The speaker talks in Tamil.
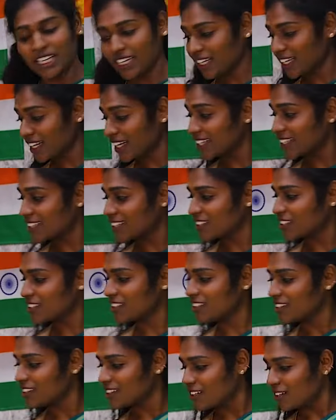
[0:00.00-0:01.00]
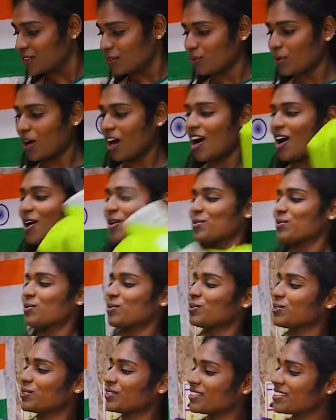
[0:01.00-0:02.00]
நிறைய இருக்குது வாவ்
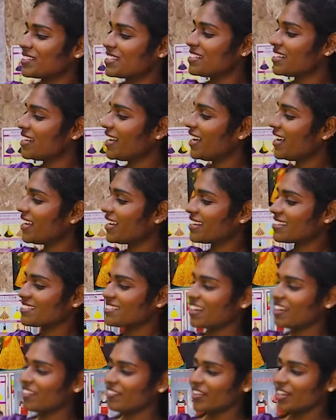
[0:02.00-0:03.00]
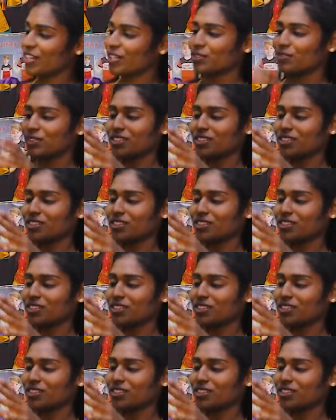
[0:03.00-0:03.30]
சீரியஸாவே இது